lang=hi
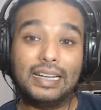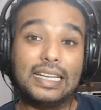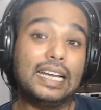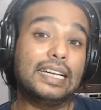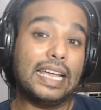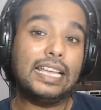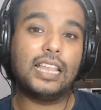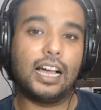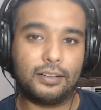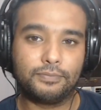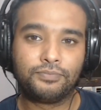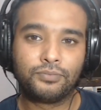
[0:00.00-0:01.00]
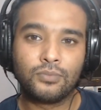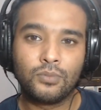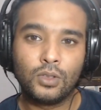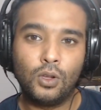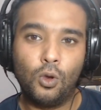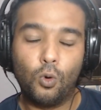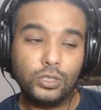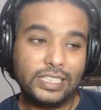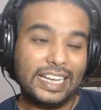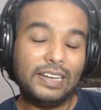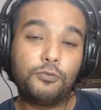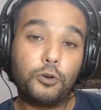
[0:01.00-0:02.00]
इंटेलिजेंट नहीं था उस
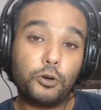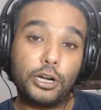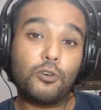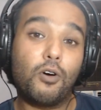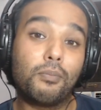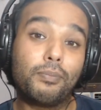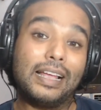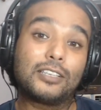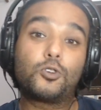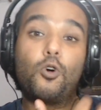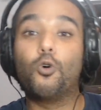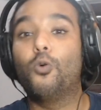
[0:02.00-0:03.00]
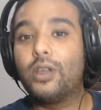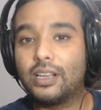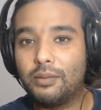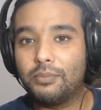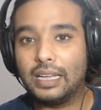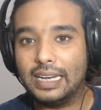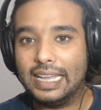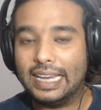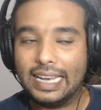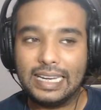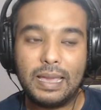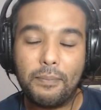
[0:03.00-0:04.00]
इन्फ्यूटी कॉम्प्लेक्स को ओवरकम करने
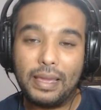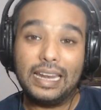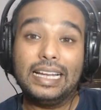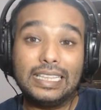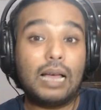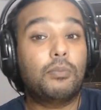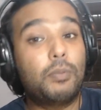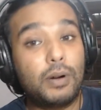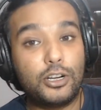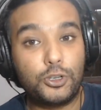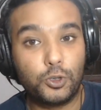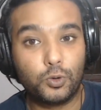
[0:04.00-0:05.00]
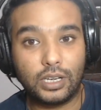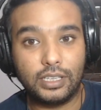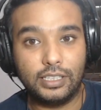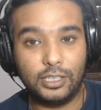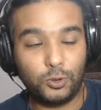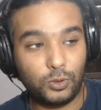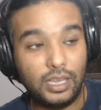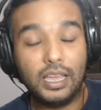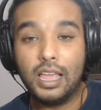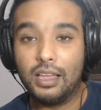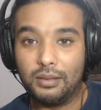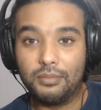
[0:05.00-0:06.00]
के लिए मैंने किताबें पढ़नी शुरू करी थी क्योंकि
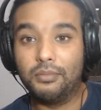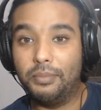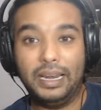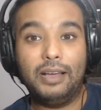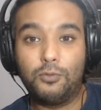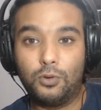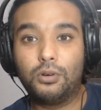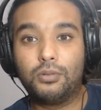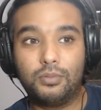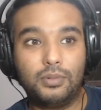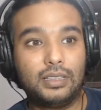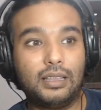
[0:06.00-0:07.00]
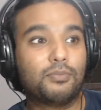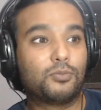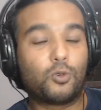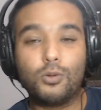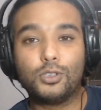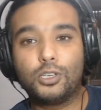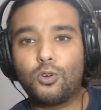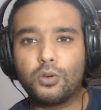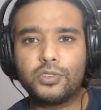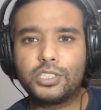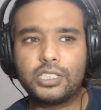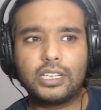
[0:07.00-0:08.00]
मेरा वो मतलब कोई मुझसे
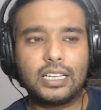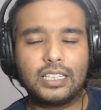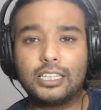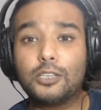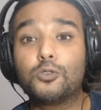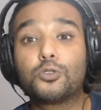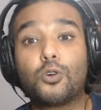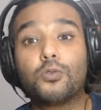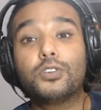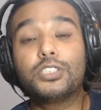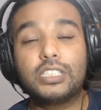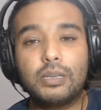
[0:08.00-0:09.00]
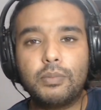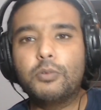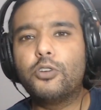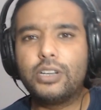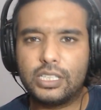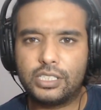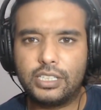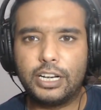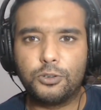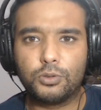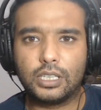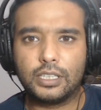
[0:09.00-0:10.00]
कॉन्वर्सेशन करता था तो उस कॉन्वर्सेशन में भी वो इंटरेस्टेड नहीं
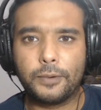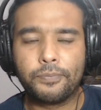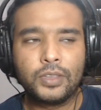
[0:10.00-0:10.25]
होता था